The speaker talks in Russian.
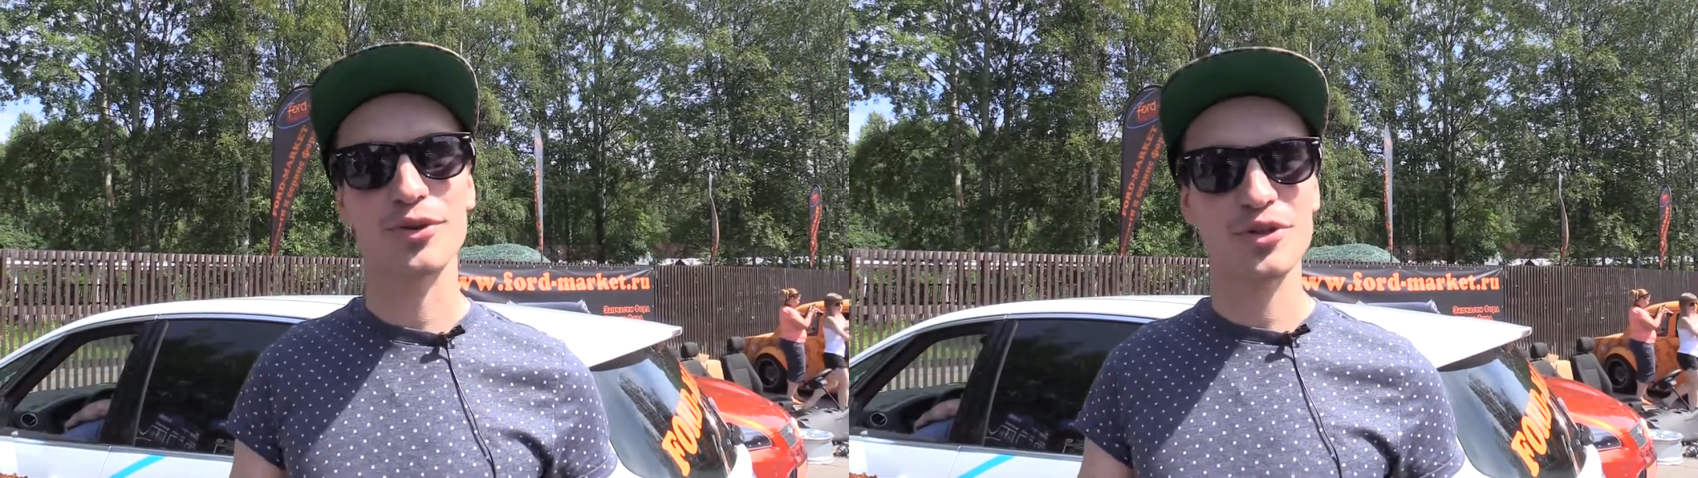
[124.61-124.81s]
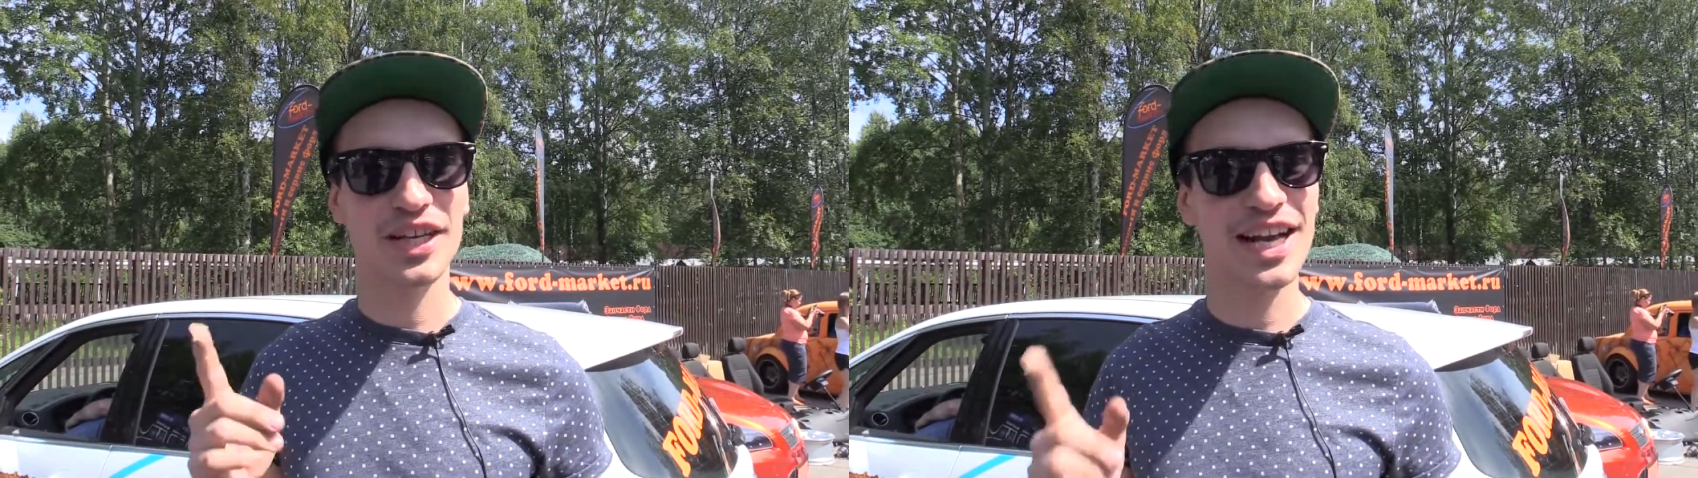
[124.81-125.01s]

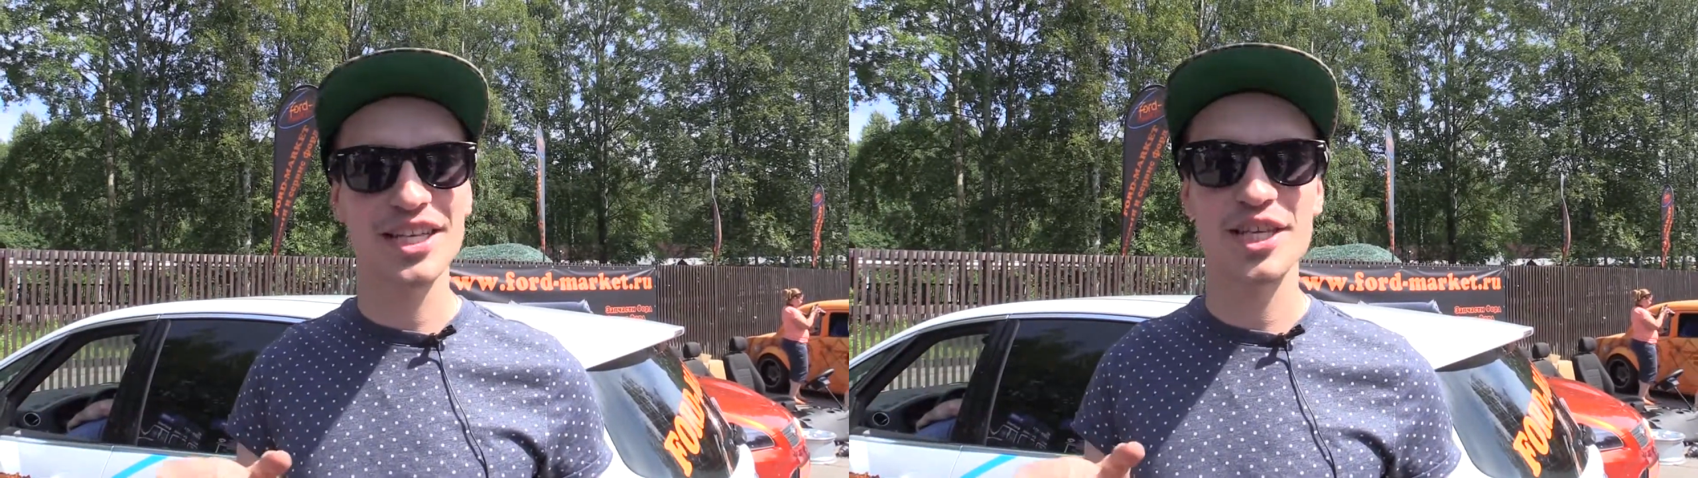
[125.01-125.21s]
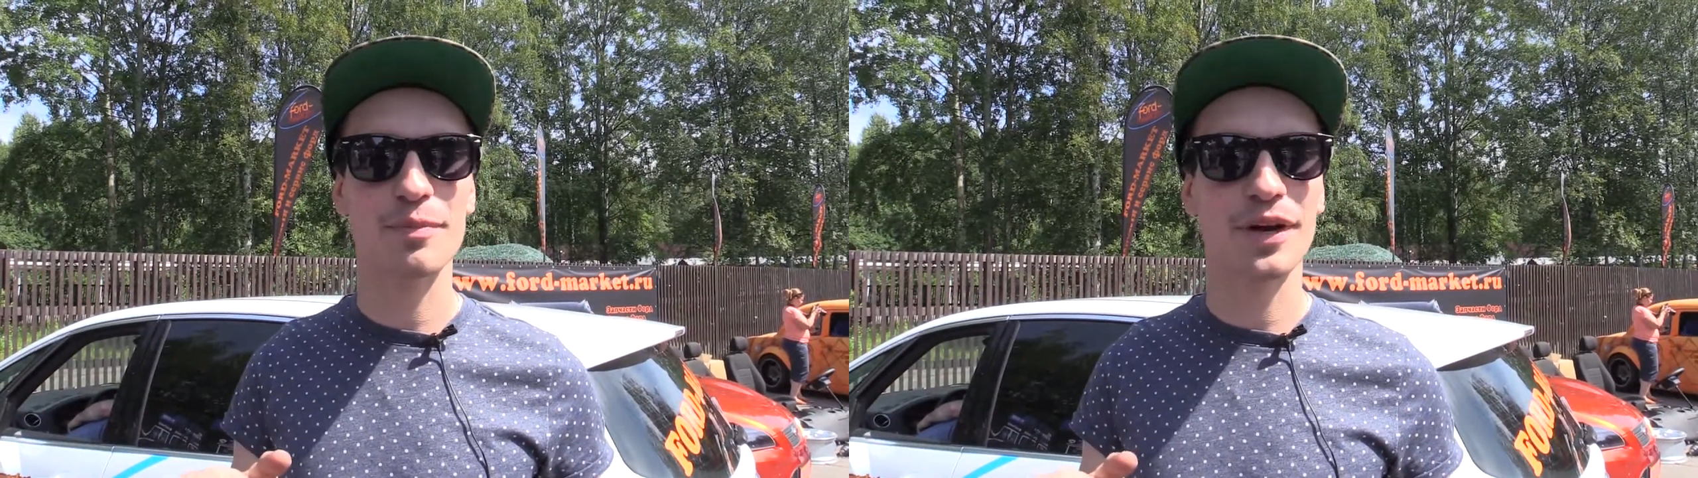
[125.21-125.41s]
потому что
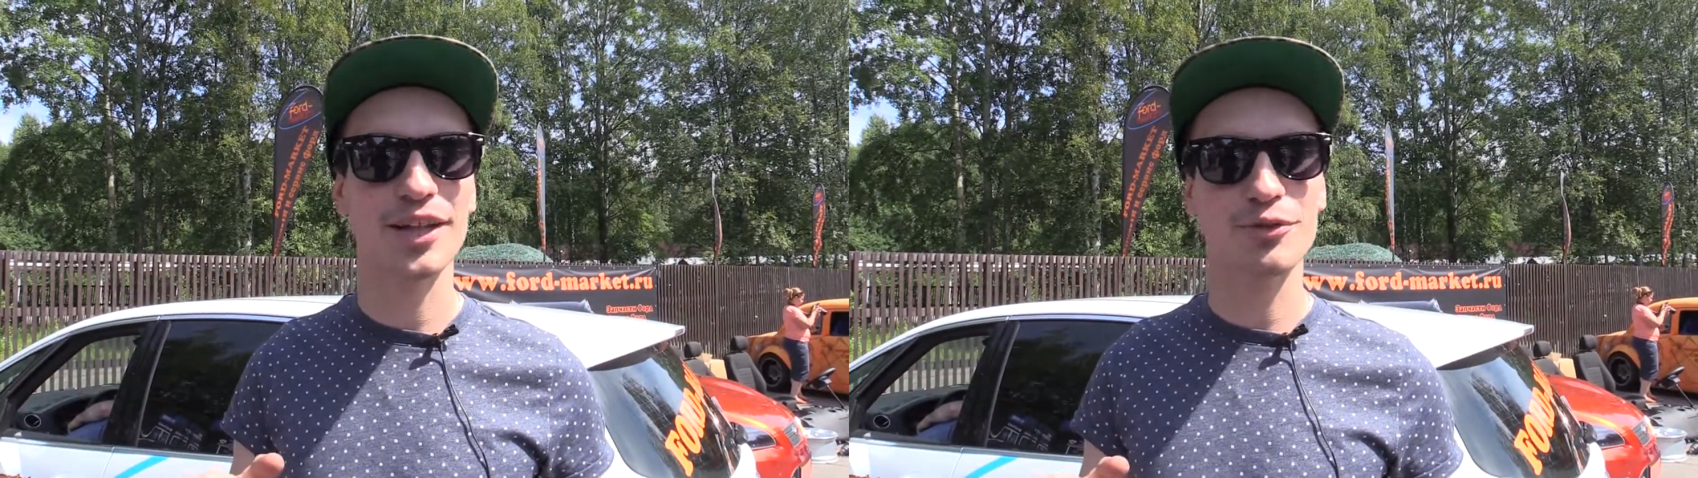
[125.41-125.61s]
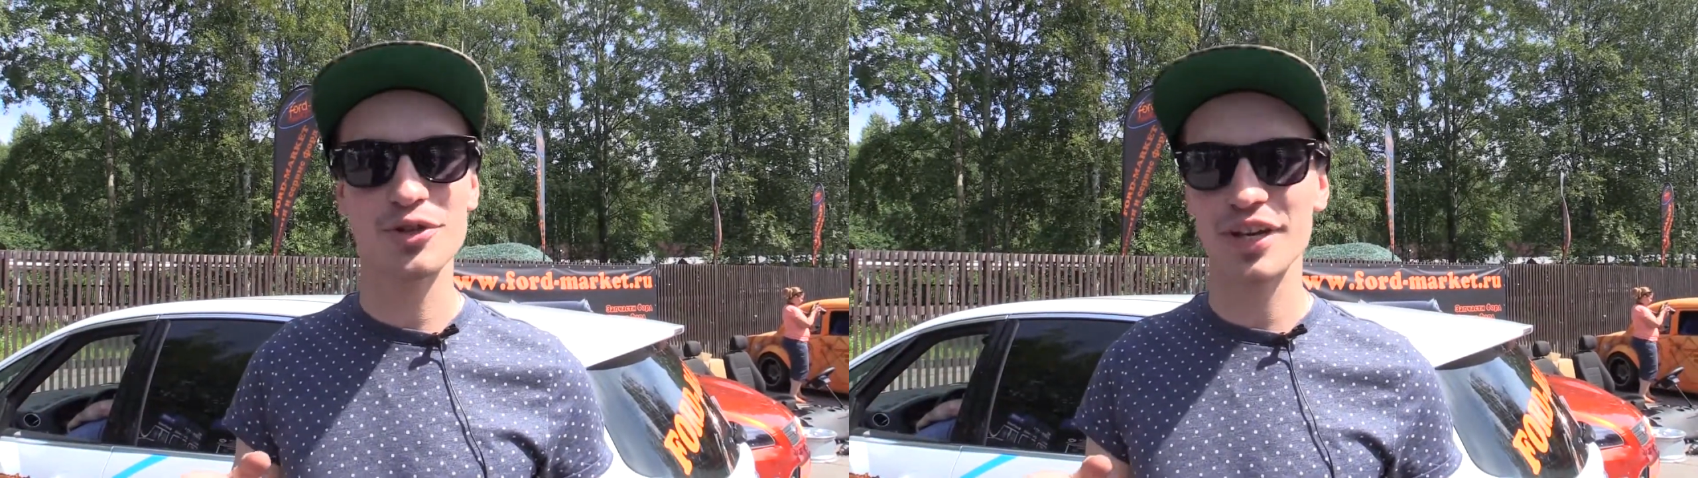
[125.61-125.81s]
каждая
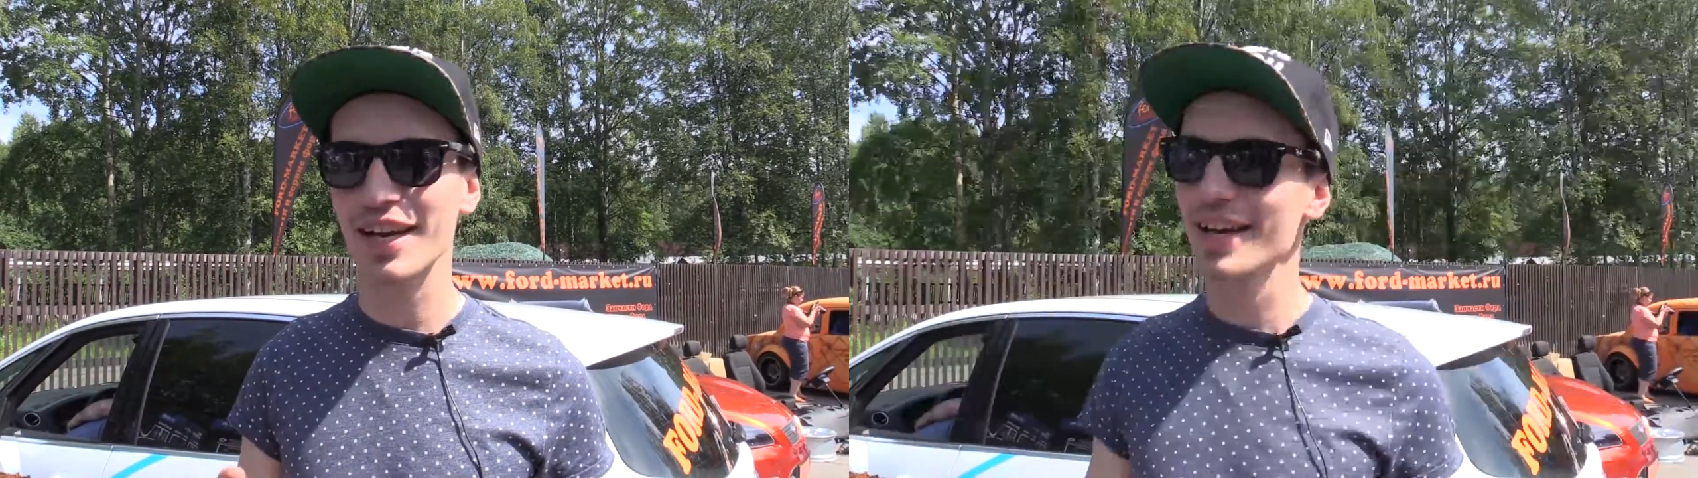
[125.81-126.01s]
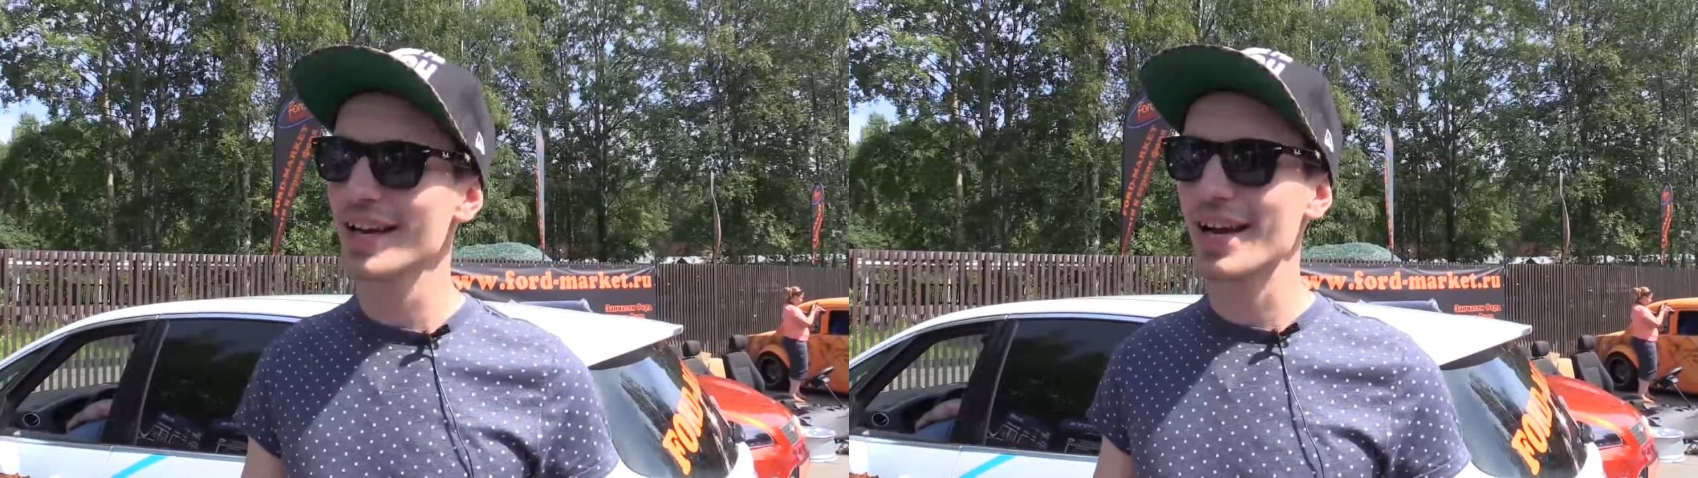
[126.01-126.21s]
покатушка